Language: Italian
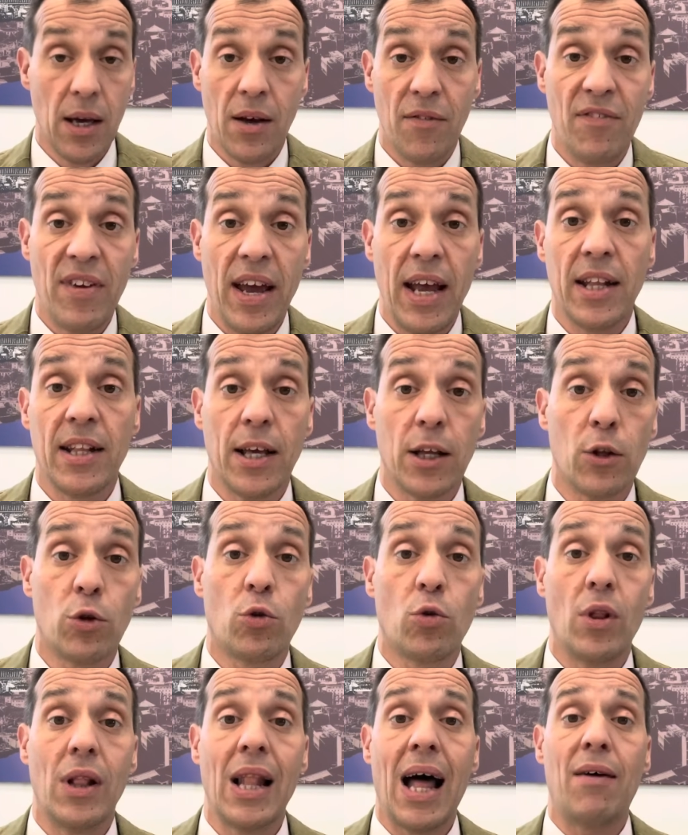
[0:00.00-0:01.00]

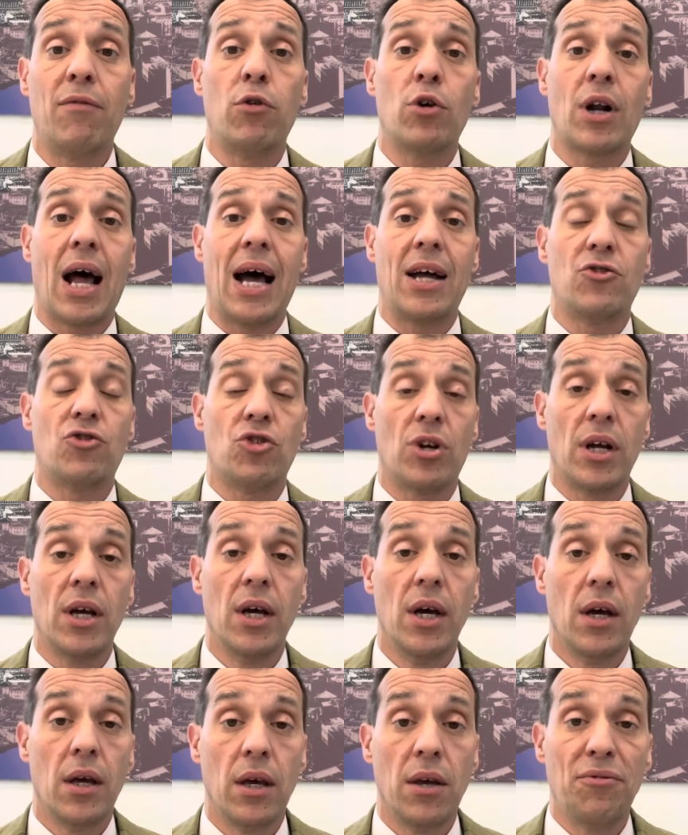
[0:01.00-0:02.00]
vede la voragine,
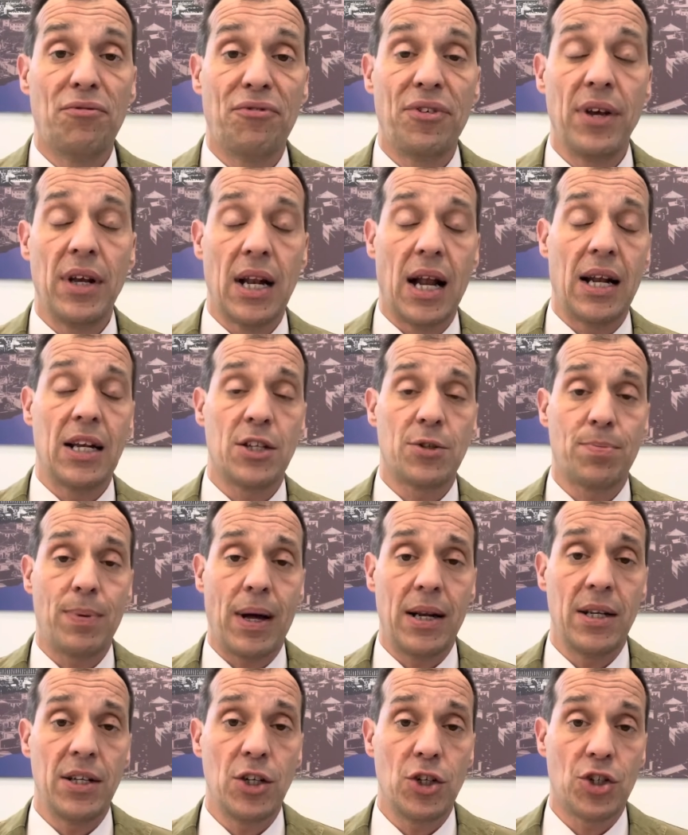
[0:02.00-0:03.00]
infila alle
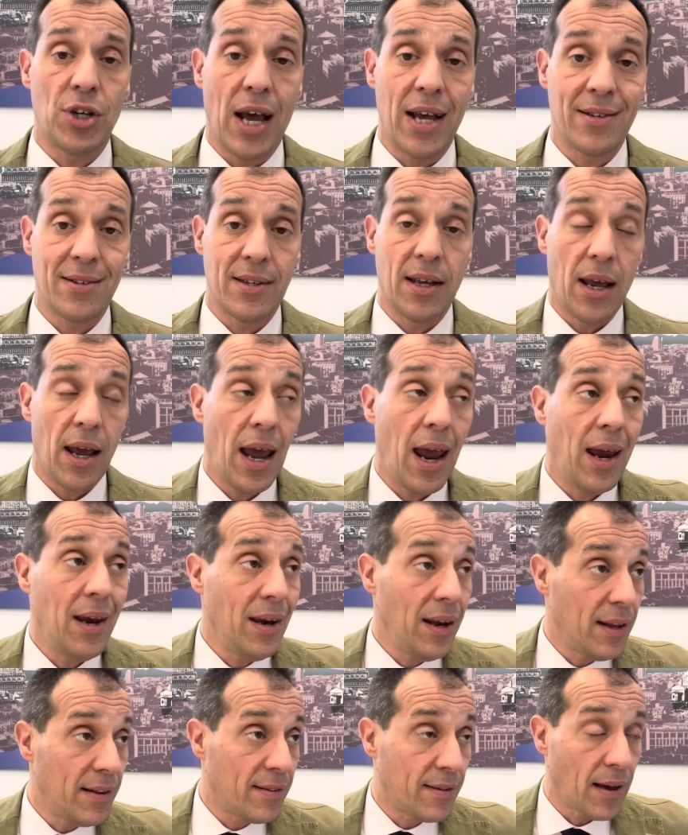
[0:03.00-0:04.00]
spalle di Chesney e
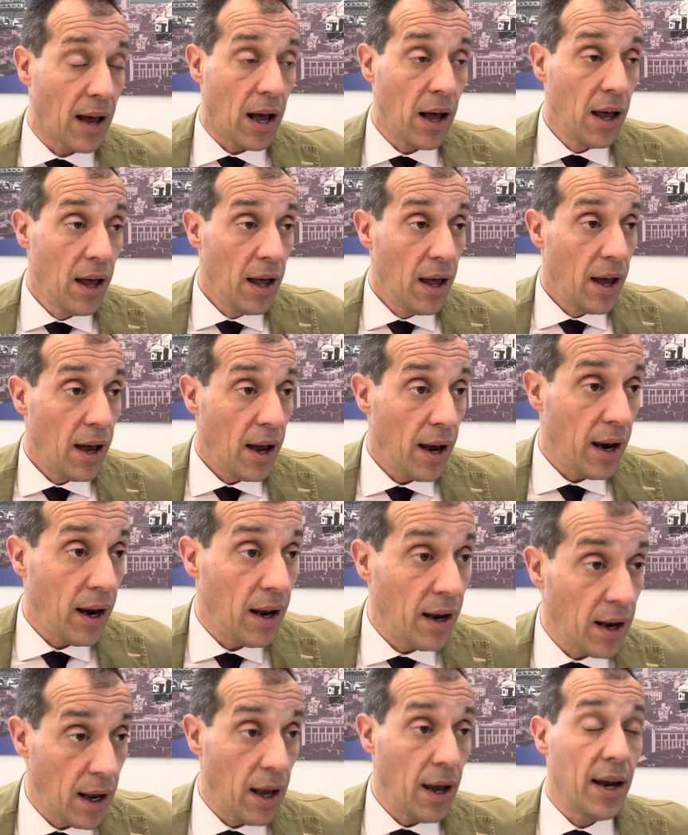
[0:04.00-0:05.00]
inizia
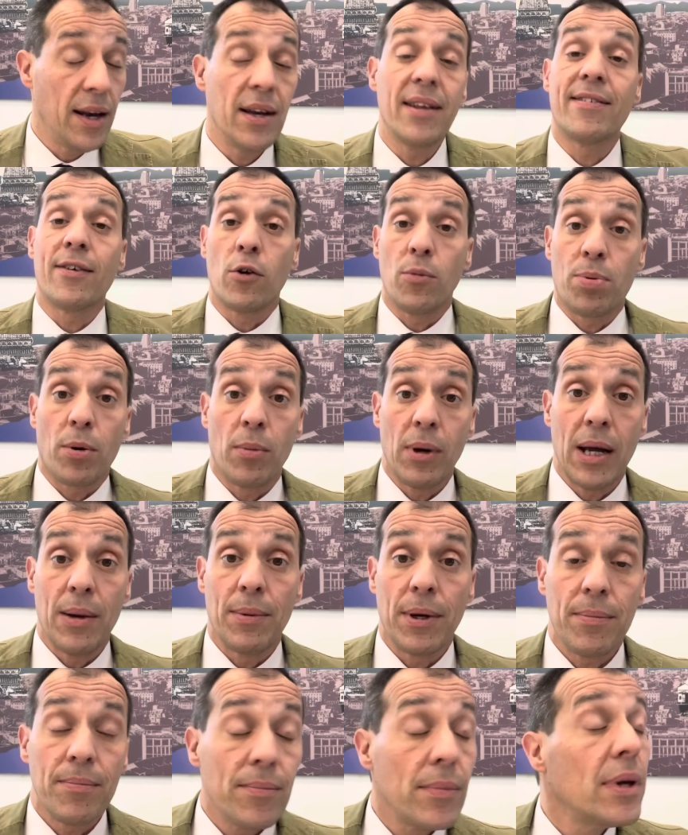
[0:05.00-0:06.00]
il, iniziano i
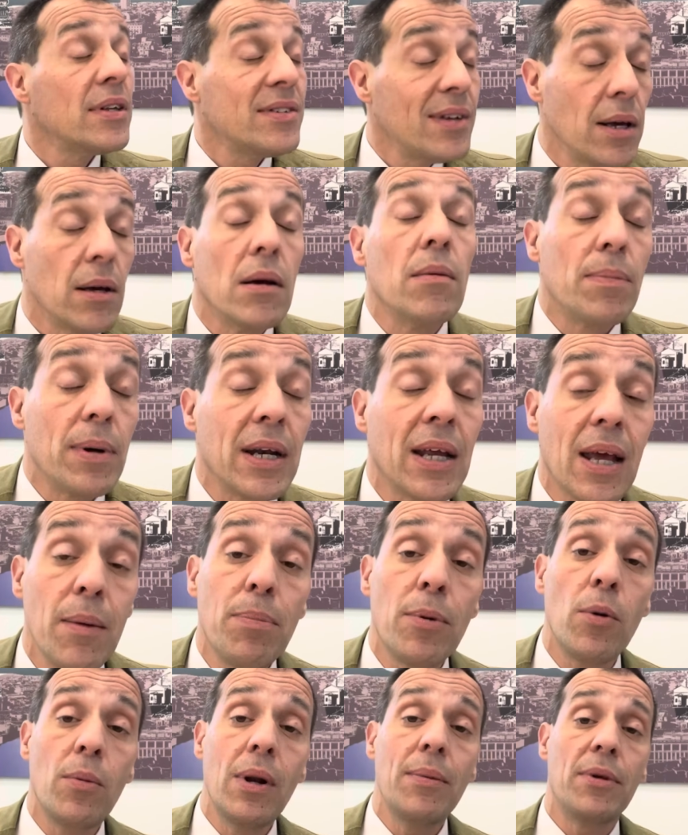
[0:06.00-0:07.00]
problemi. Sì, perché i
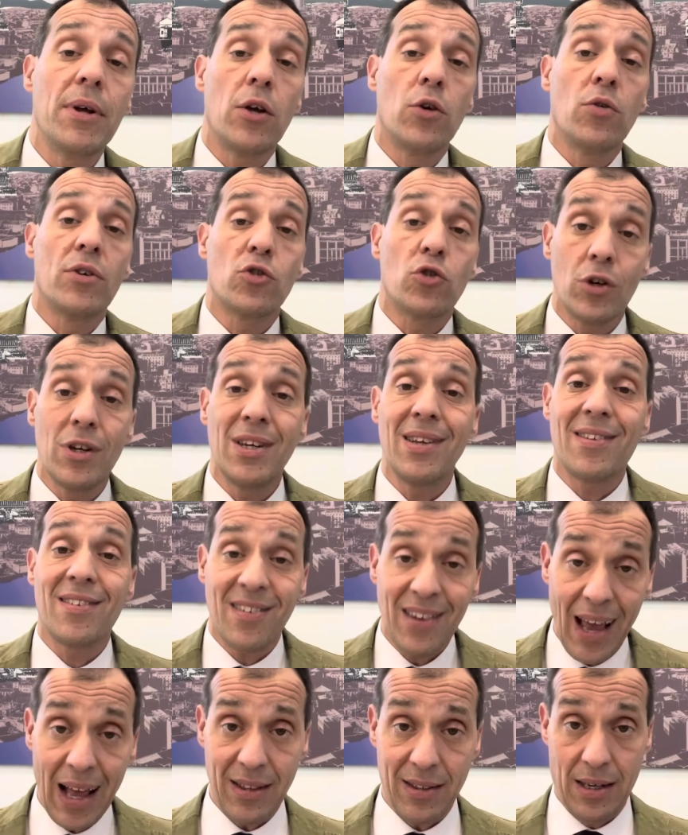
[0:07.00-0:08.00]
problemi a Juve sono
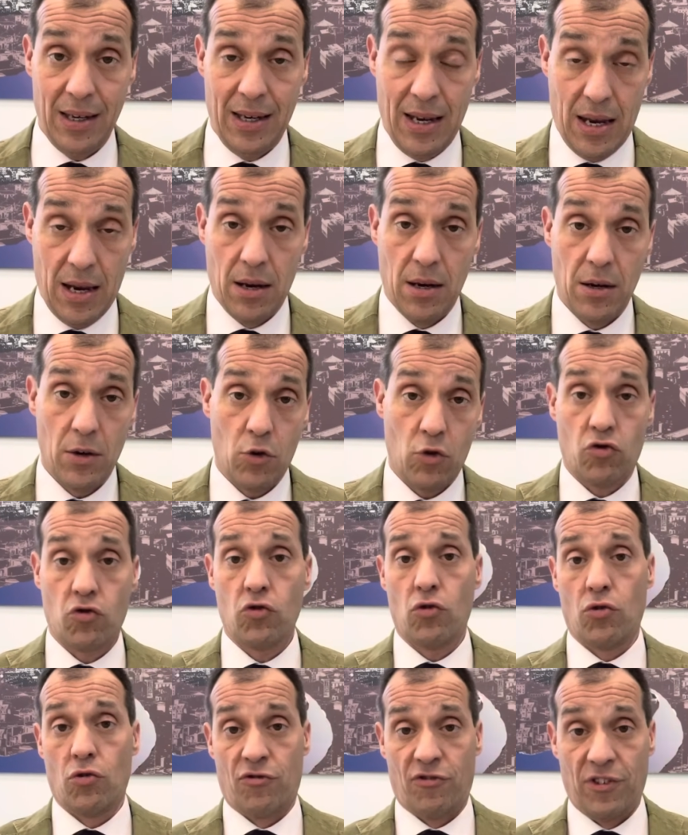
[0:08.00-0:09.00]
iniziati lì, non
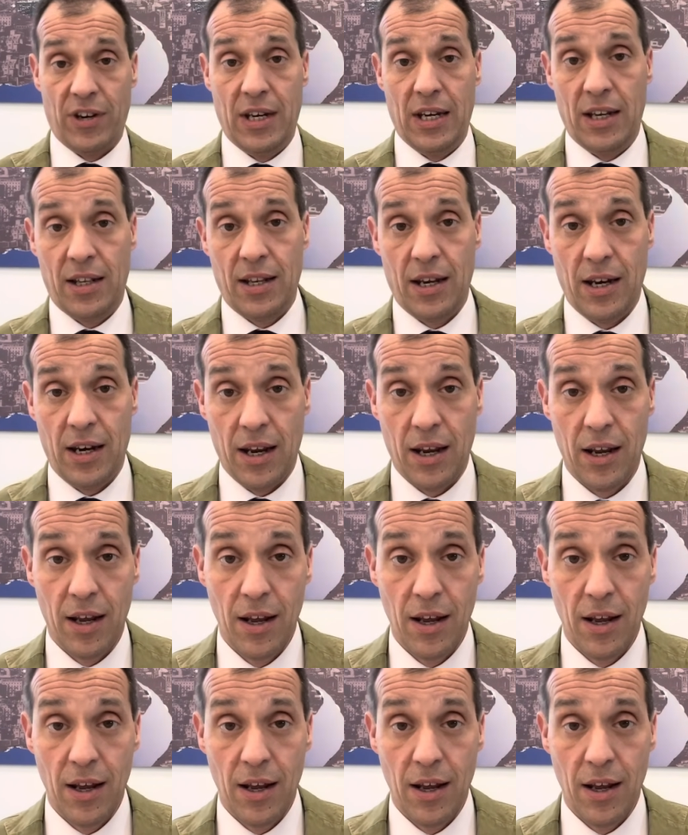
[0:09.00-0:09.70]
sono finiti lì